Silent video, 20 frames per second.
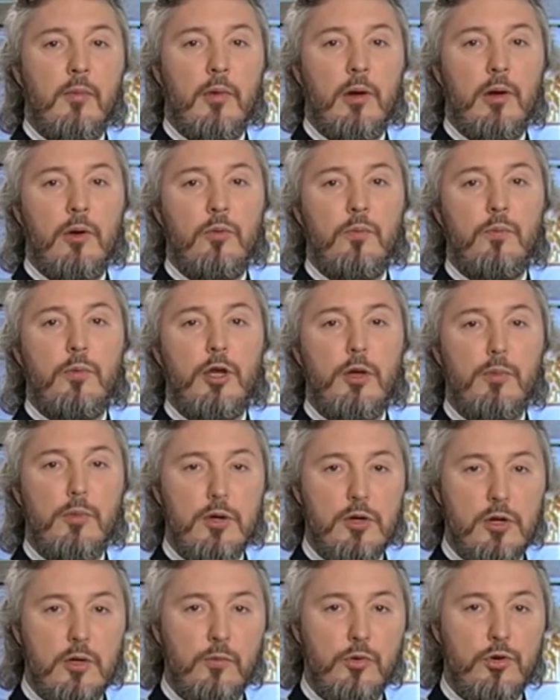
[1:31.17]

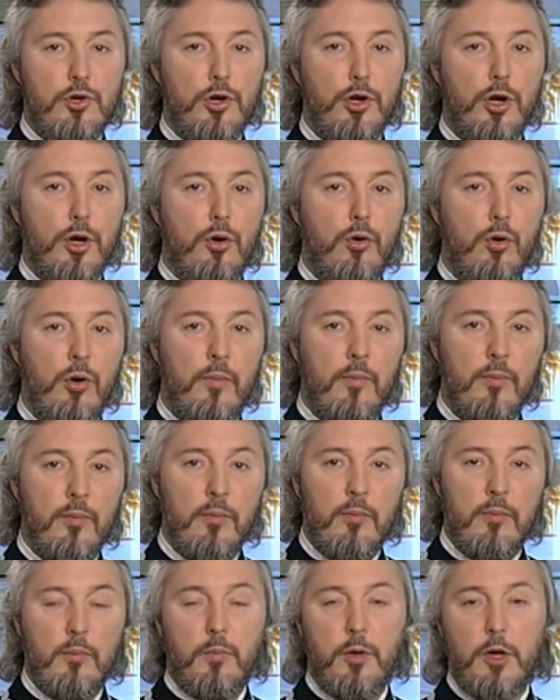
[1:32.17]
любимейшим учеником
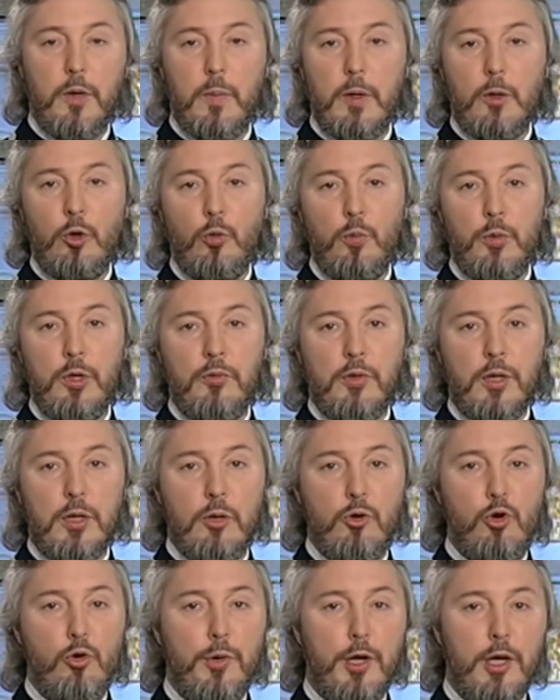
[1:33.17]
преподобного
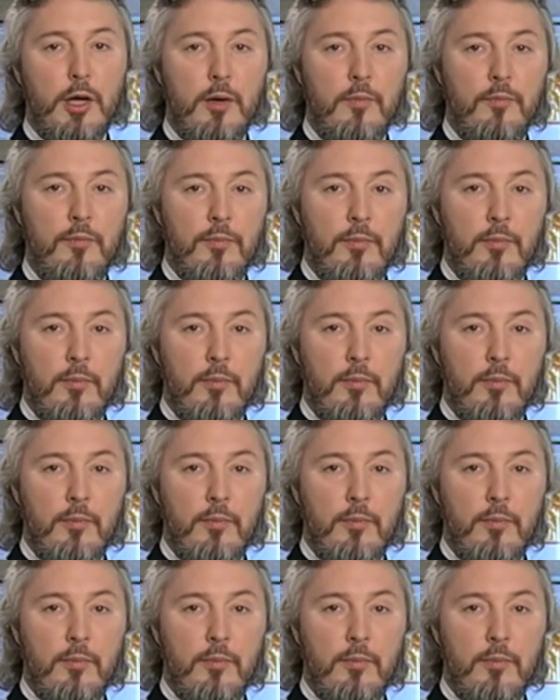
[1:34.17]
игумена,